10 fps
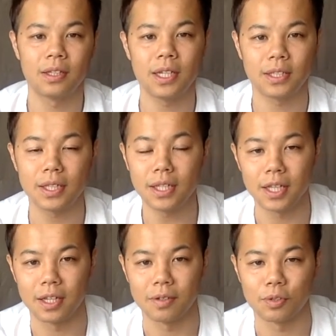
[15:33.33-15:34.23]
で次
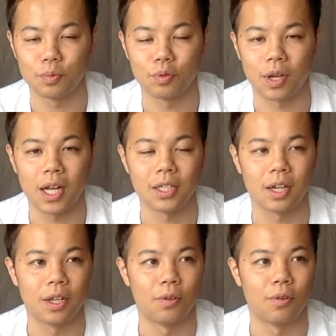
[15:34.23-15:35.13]
に自分のか
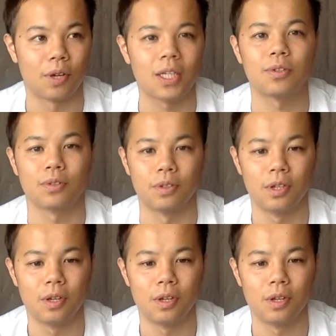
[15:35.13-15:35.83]
あの家族